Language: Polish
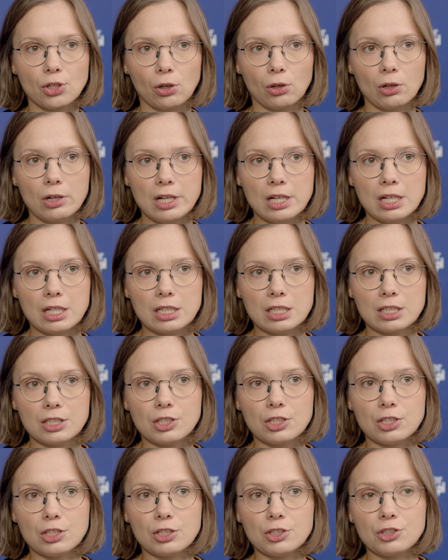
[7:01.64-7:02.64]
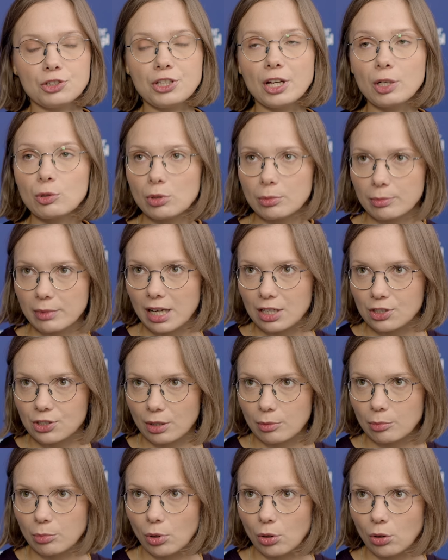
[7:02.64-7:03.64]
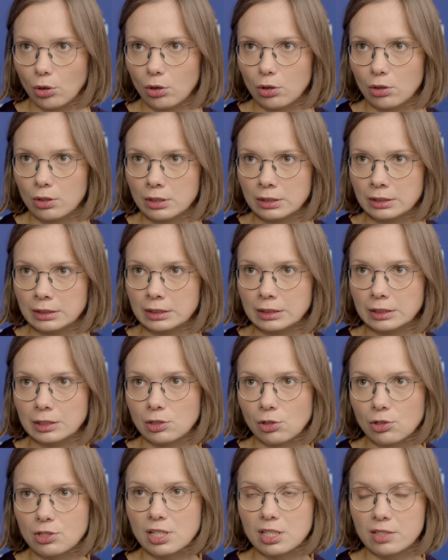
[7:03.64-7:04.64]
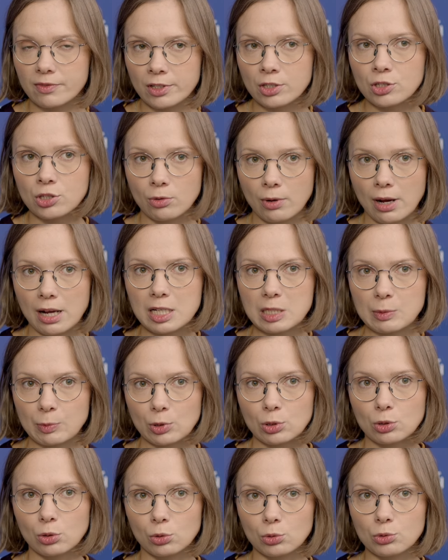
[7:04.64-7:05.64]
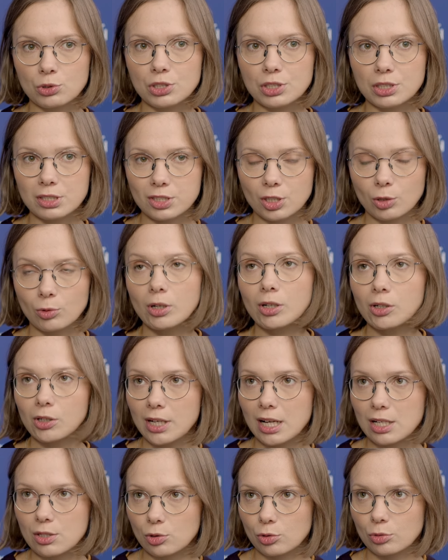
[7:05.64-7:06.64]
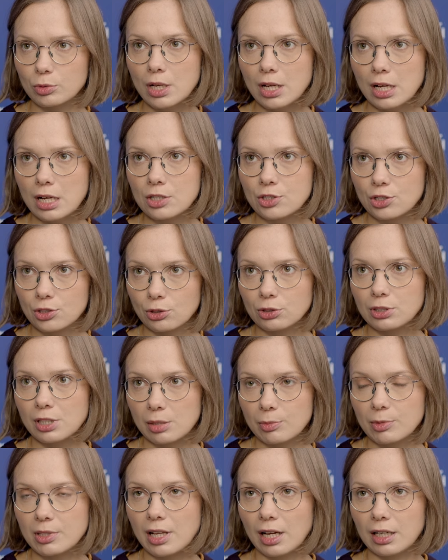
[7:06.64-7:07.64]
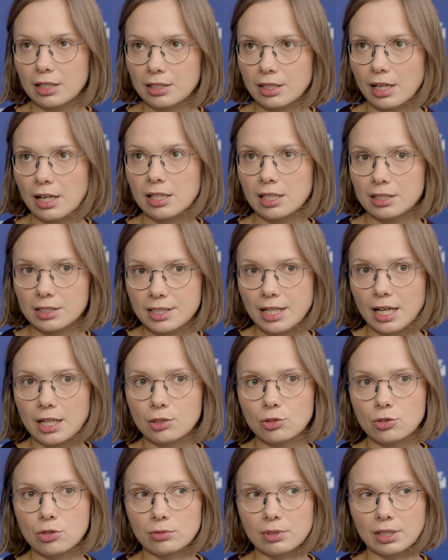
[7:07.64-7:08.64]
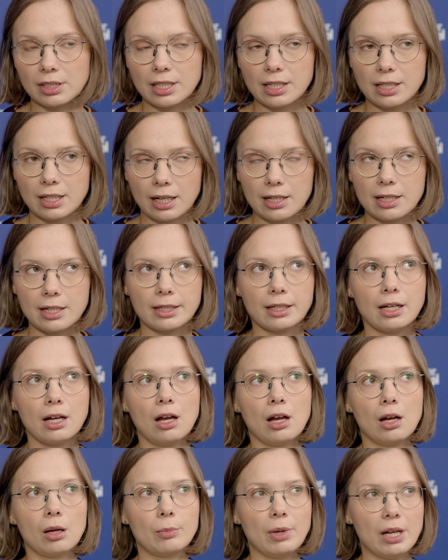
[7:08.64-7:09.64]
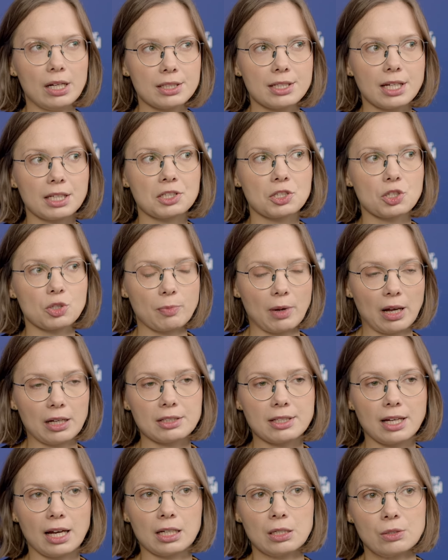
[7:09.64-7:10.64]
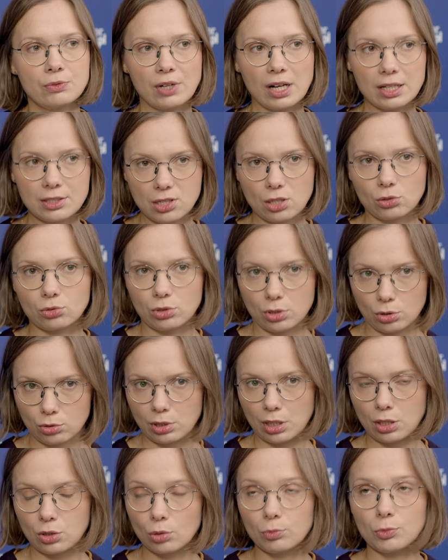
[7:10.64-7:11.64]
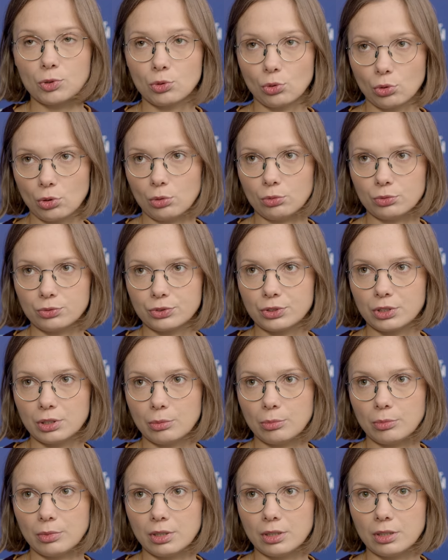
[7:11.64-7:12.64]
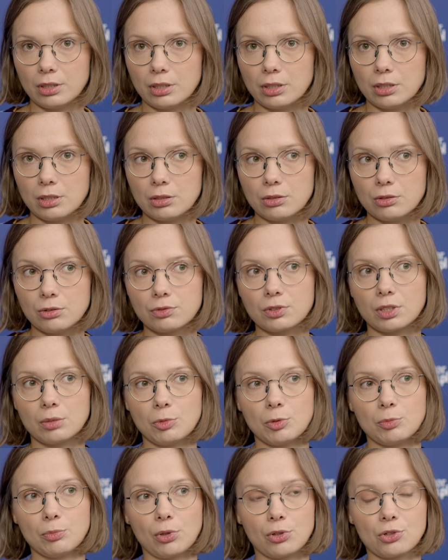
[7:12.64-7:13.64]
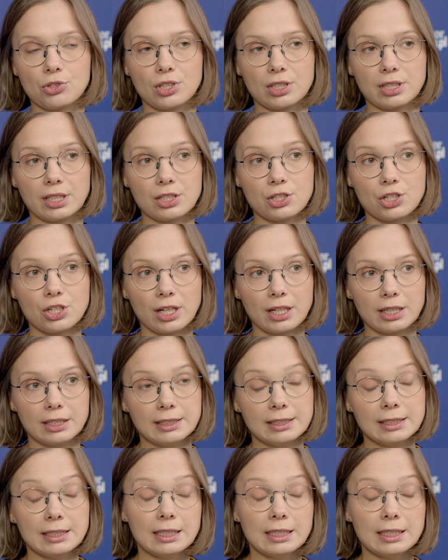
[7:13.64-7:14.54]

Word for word: o y, ciekłym gazie, bo y, Rosja zwiększyła eksport do Unii ciekłego gazu, czyli do terminali LNG. I to są takie kraje jak Belgia, Hiszpania i Francja, które tutaj dominują w tym, y, w tym imporcie. Także